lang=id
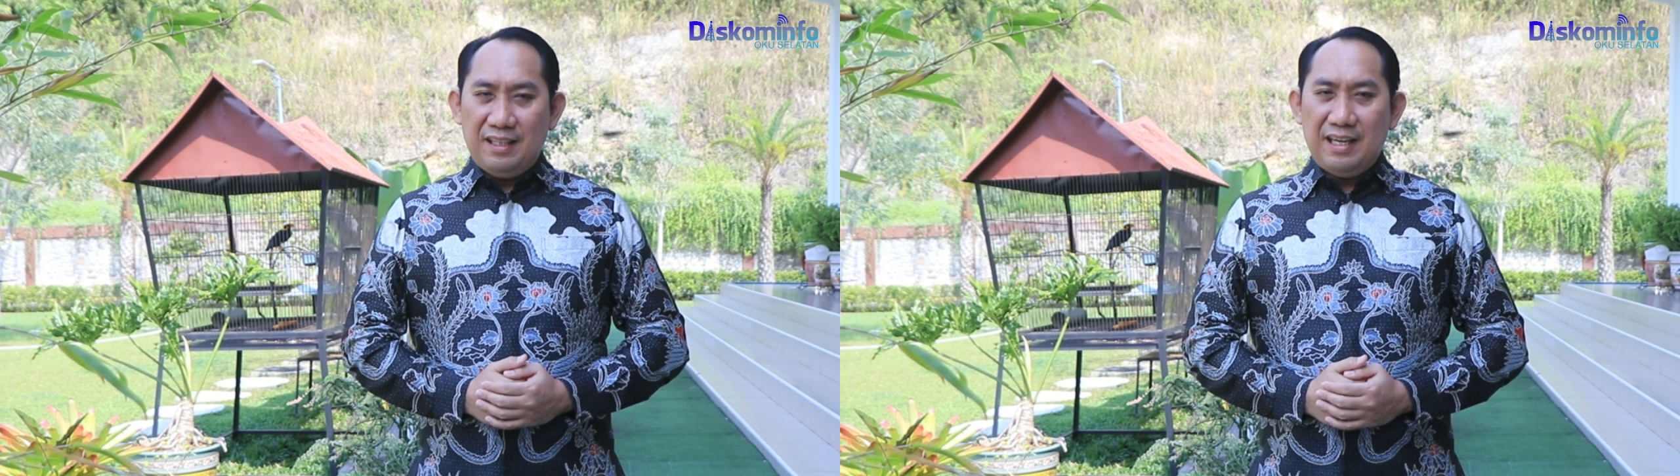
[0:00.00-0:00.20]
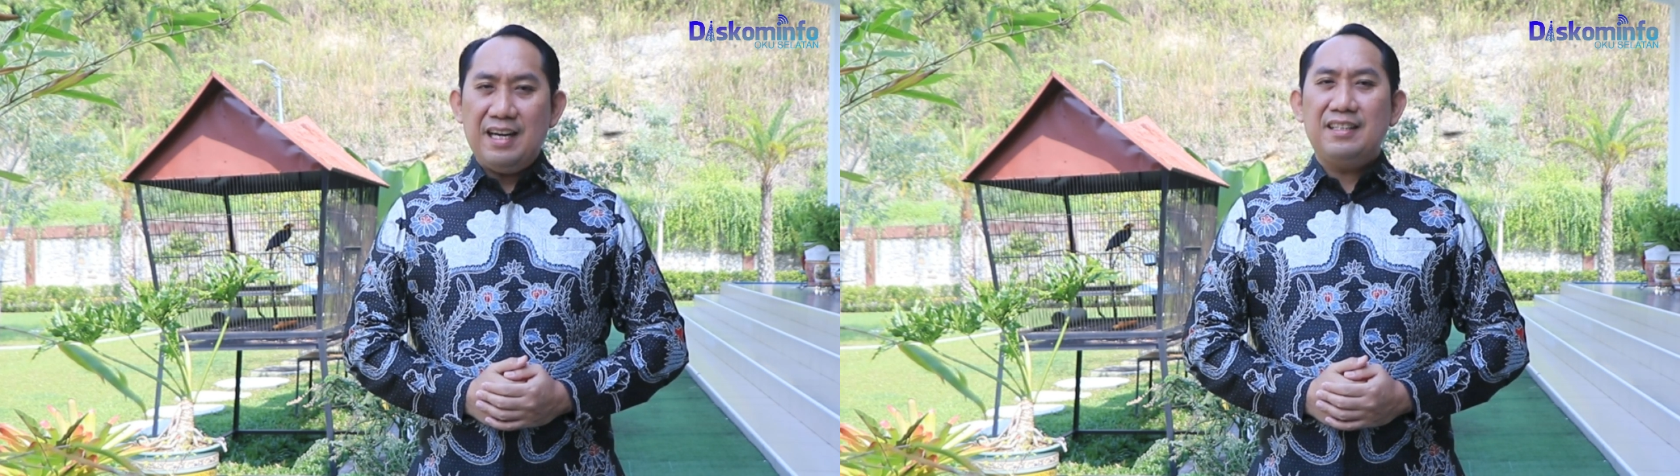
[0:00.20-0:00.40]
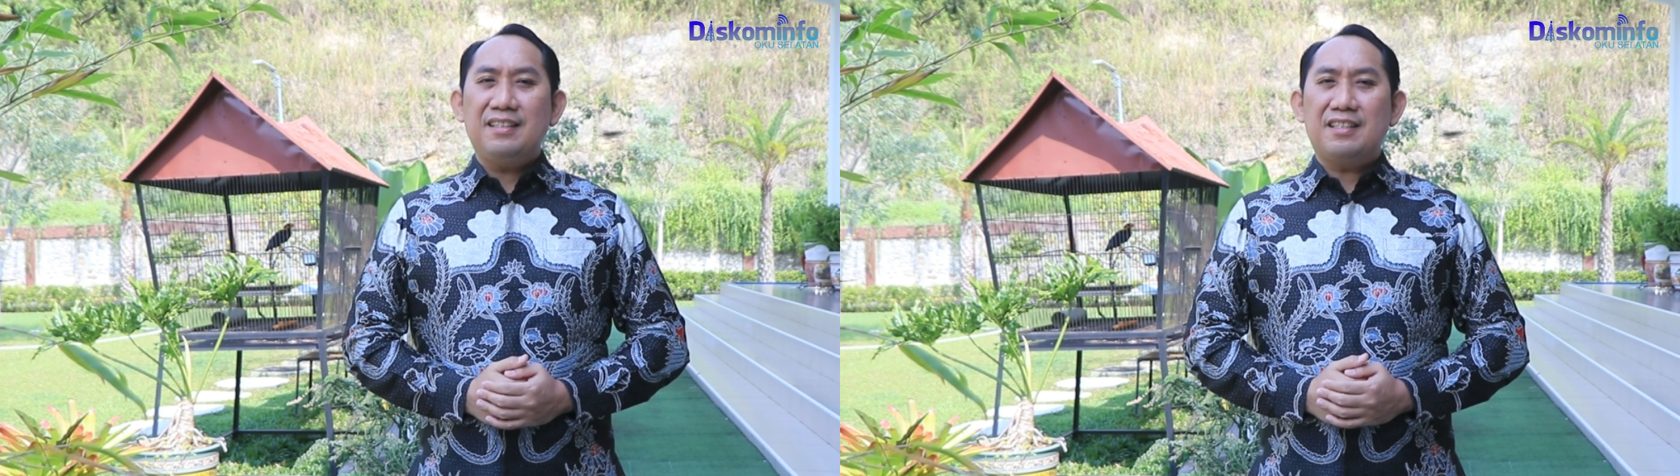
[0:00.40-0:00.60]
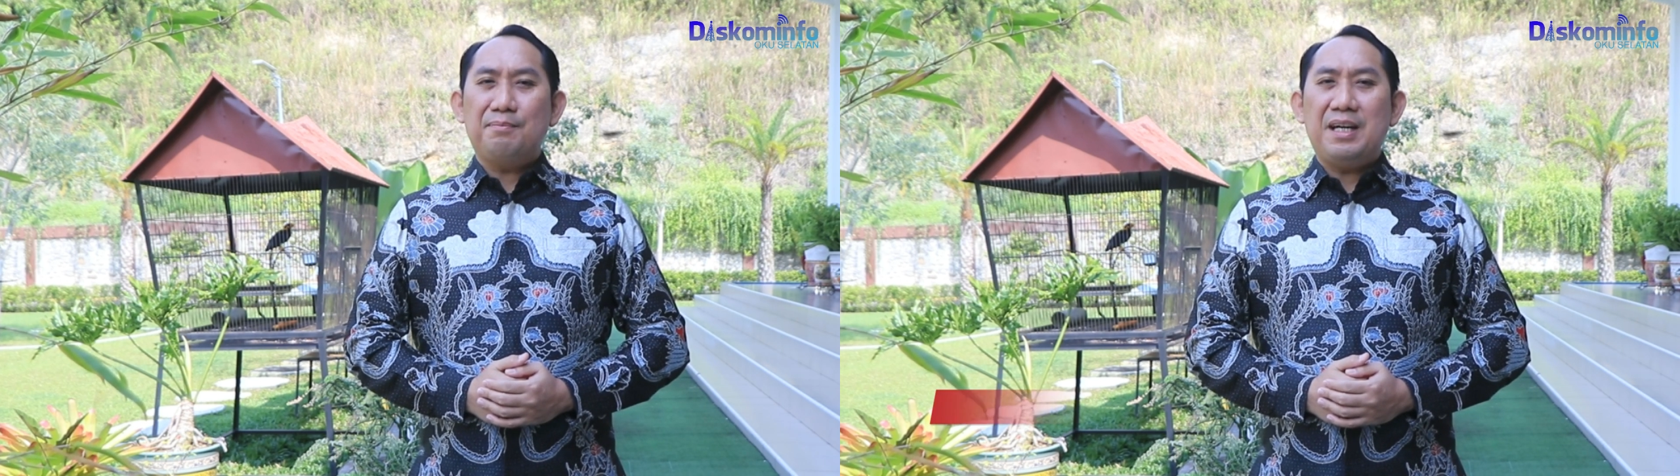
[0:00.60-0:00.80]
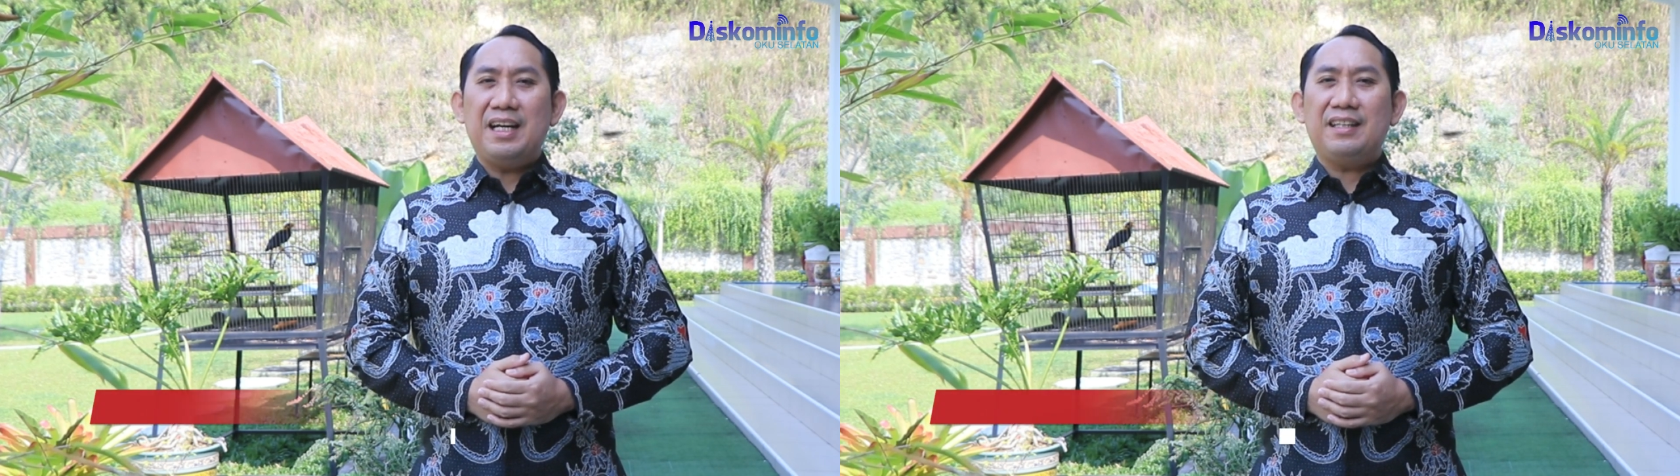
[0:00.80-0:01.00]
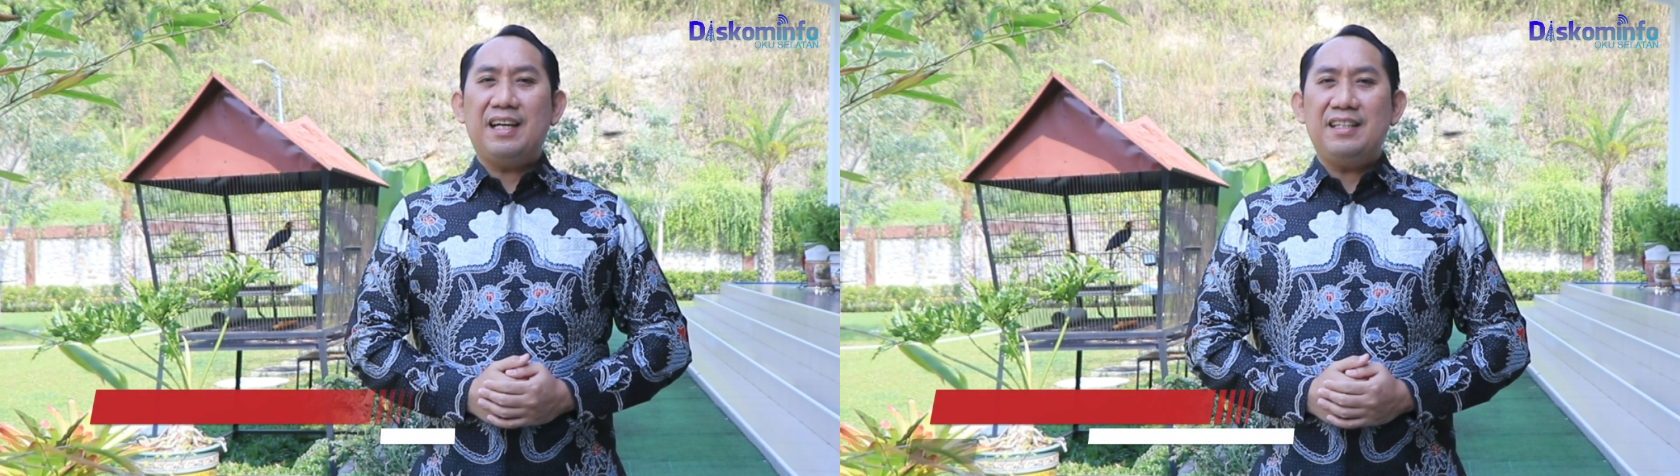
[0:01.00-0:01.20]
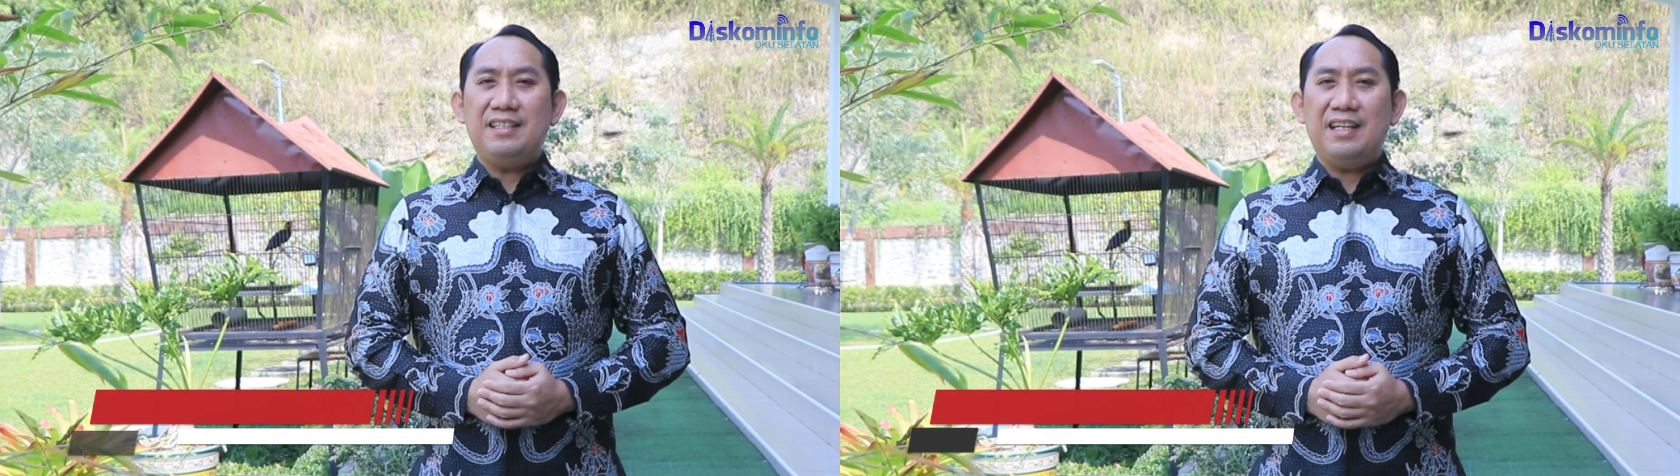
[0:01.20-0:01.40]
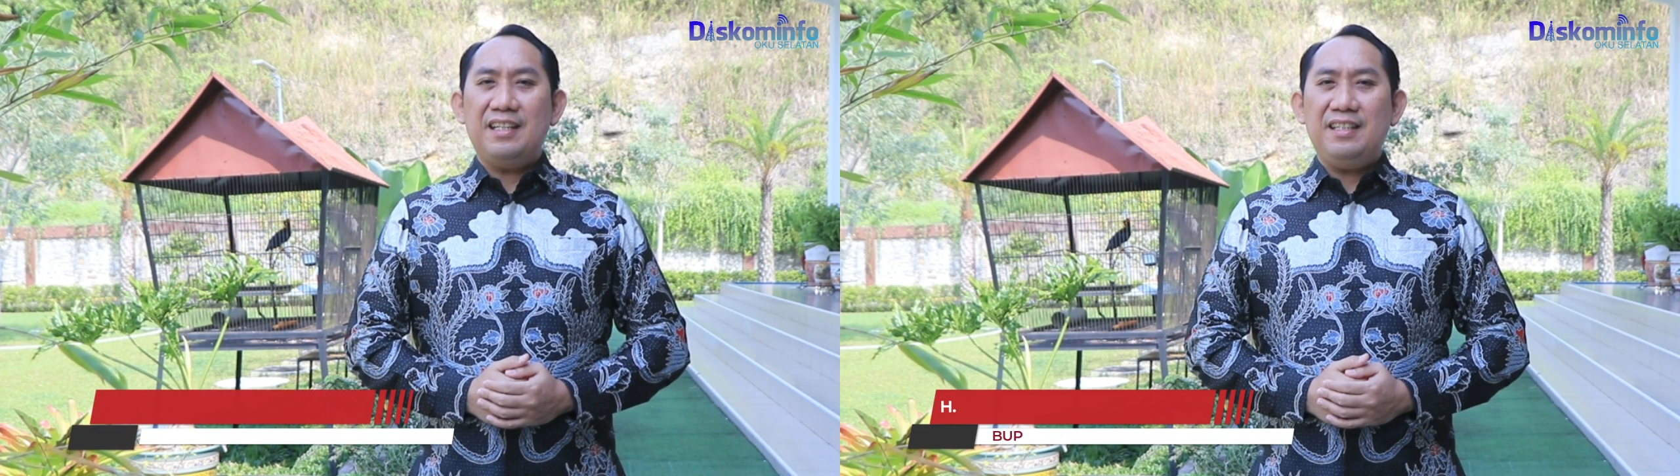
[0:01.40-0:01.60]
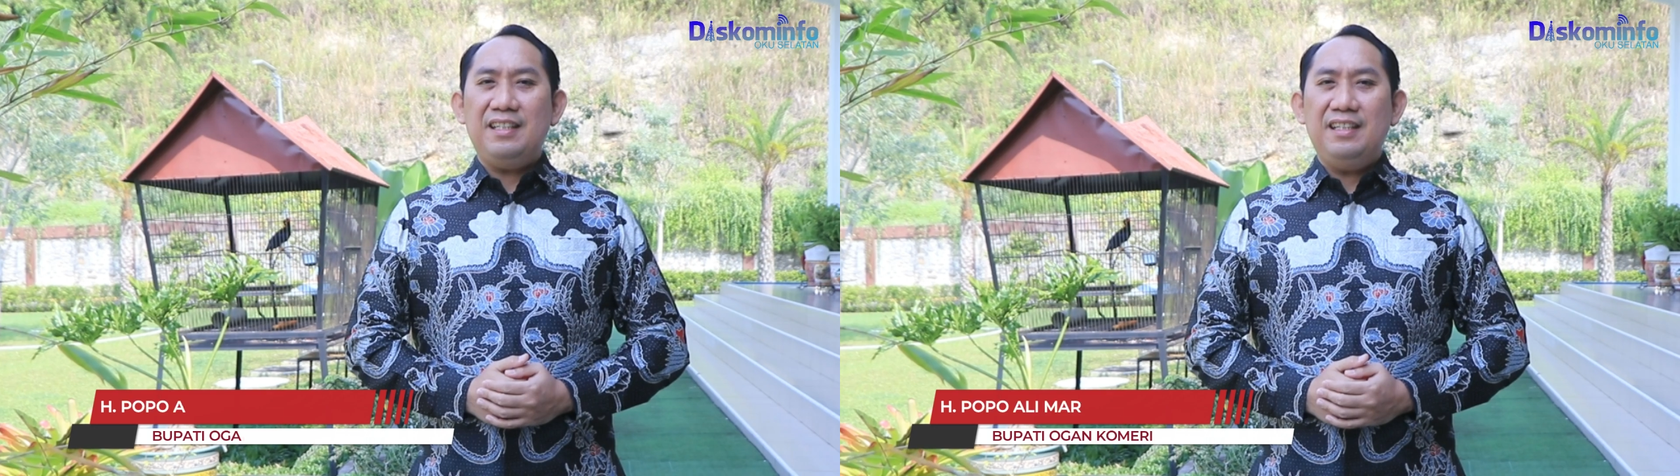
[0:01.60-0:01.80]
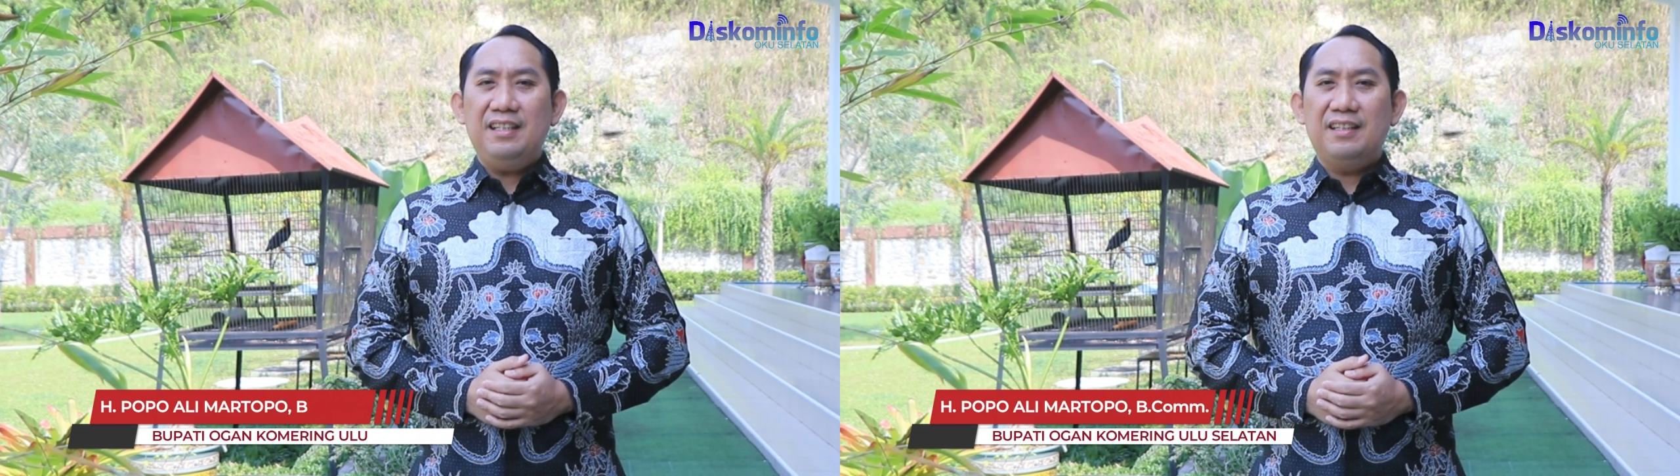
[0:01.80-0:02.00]
Dengan semangat hari
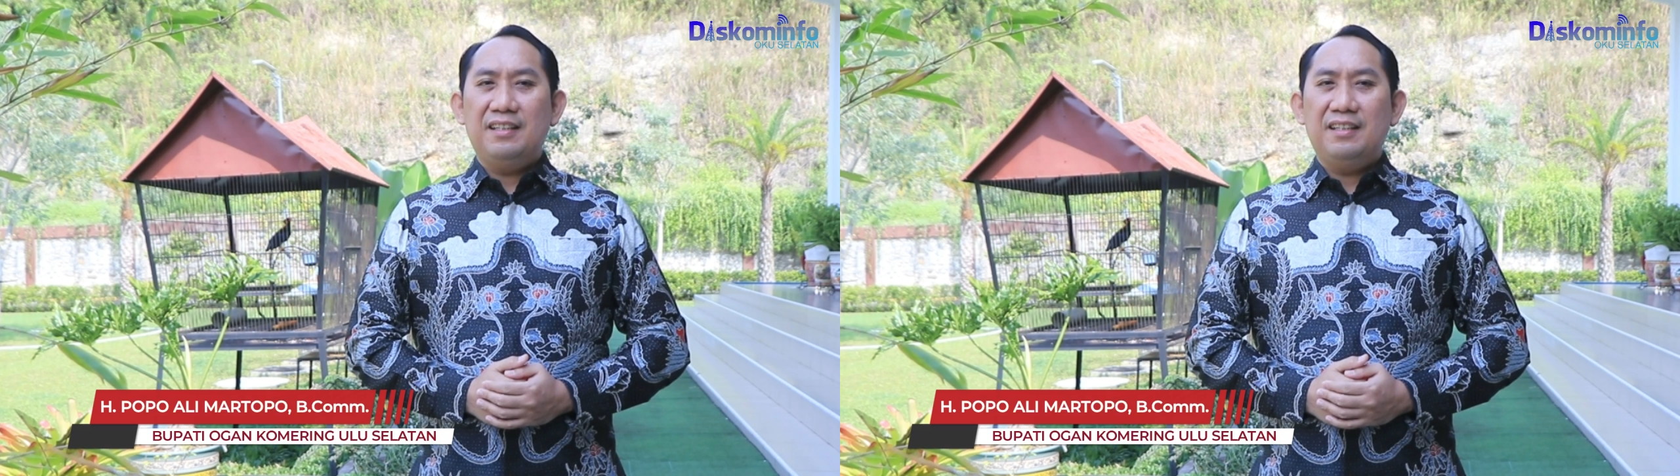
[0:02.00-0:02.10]
jadi,